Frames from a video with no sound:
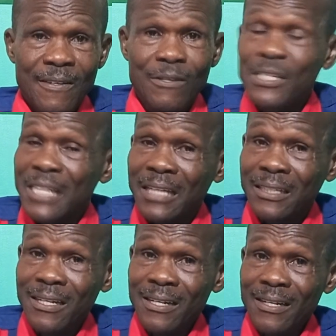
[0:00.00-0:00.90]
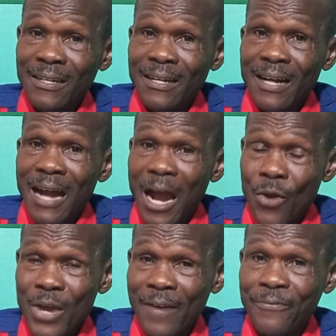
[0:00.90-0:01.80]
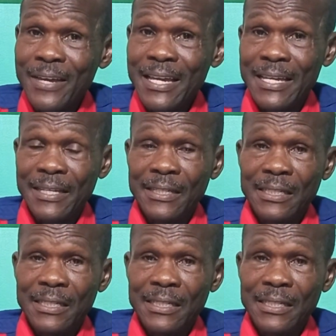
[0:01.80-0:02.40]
que Satan a eu à faire,